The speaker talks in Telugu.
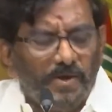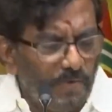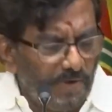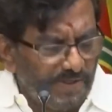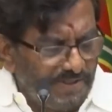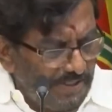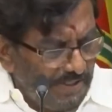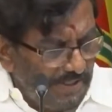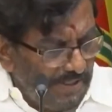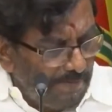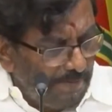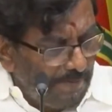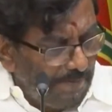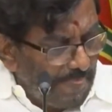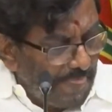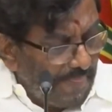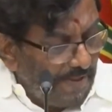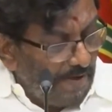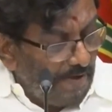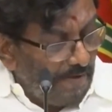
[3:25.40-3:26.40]
నువ్వు అది
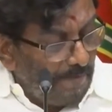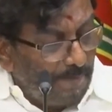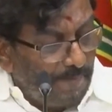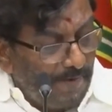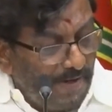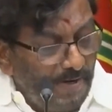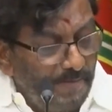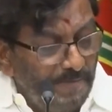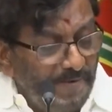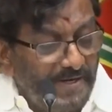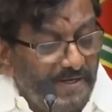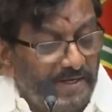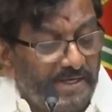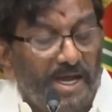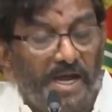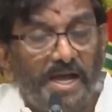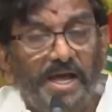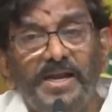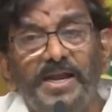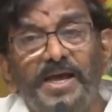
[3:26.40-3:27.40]

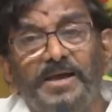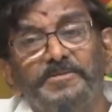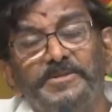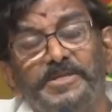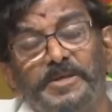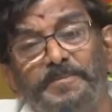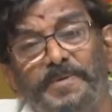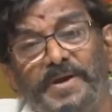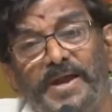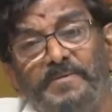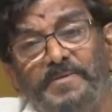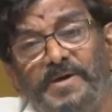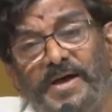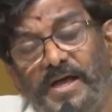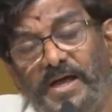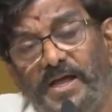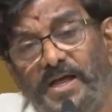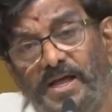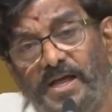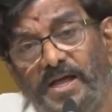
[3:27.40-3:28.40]
పేమెంటా లేకపోతే ప్రేమ
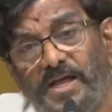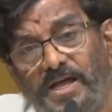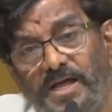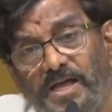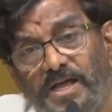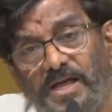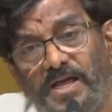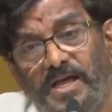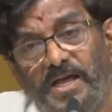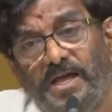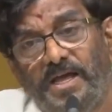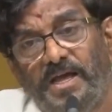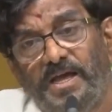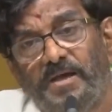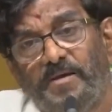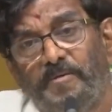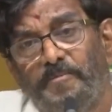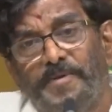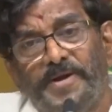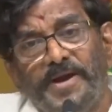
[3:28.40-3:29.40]

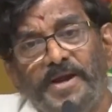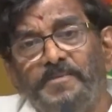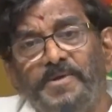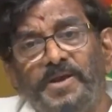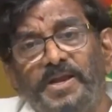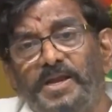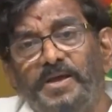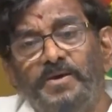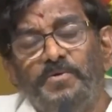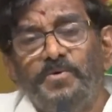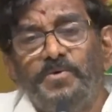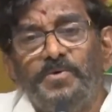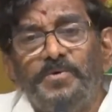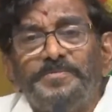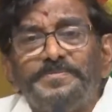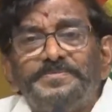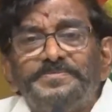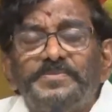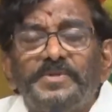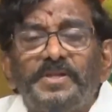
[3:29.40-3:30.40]
ప్రేమలు లేవు
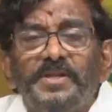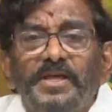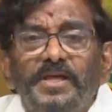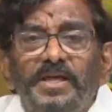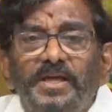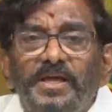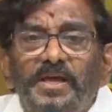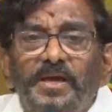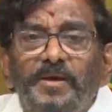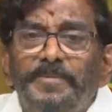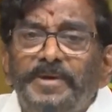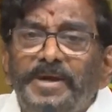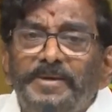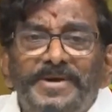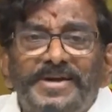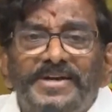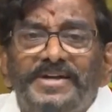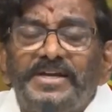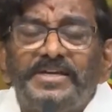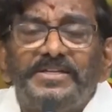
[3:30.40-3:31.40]

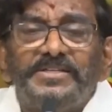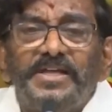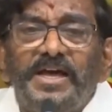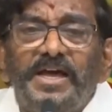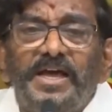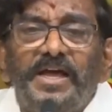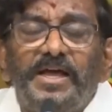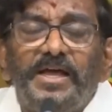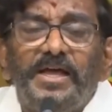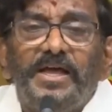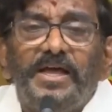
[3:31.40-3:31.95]
పేమెంటే కదా